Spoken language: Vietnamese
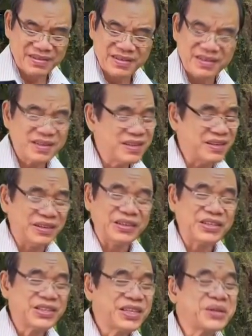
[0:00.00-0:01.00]
Nhà vua
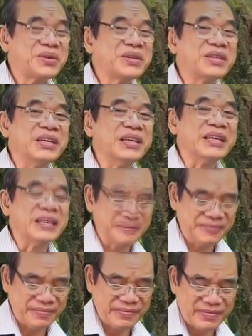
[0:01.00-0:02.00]
cúi đầu cảm ơn
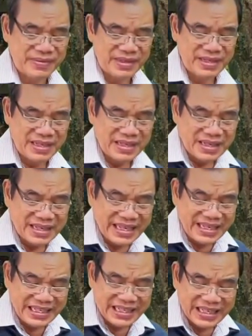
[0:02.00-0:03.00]
và
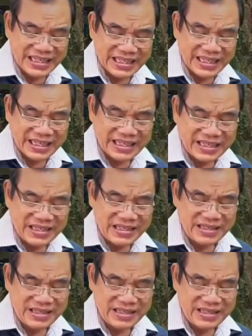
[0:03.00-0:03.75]
lặng lẽ